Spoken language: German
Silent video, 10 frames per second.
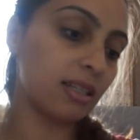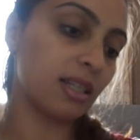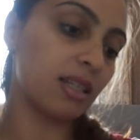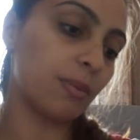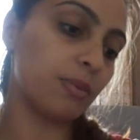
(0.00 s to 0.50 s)
Das ist
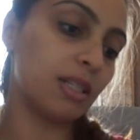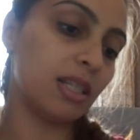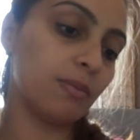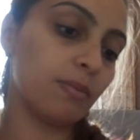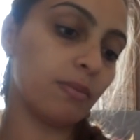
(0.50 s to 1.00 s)
jetzt ab
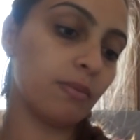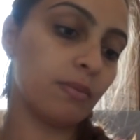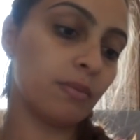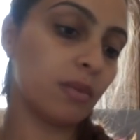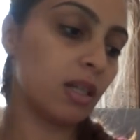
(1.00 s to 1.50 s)
7
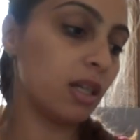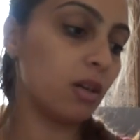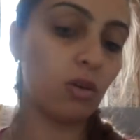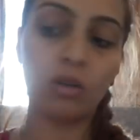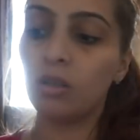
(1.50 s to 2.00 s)

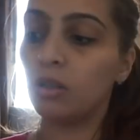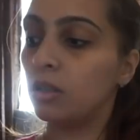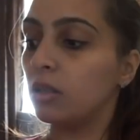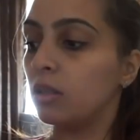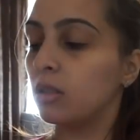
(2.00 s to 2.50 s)
Kilo.
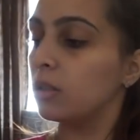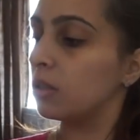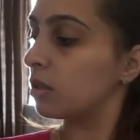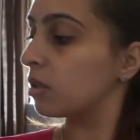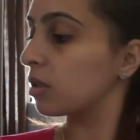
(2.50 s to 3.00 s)

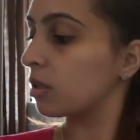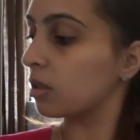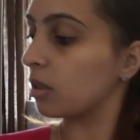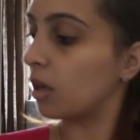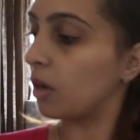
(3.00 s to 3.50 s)

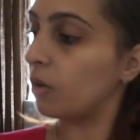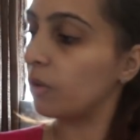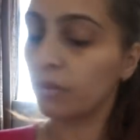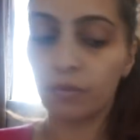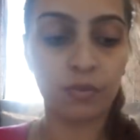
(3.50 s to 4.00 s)
Genau.
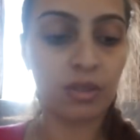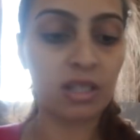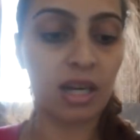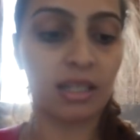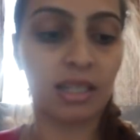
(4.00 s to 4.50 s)
Ist halt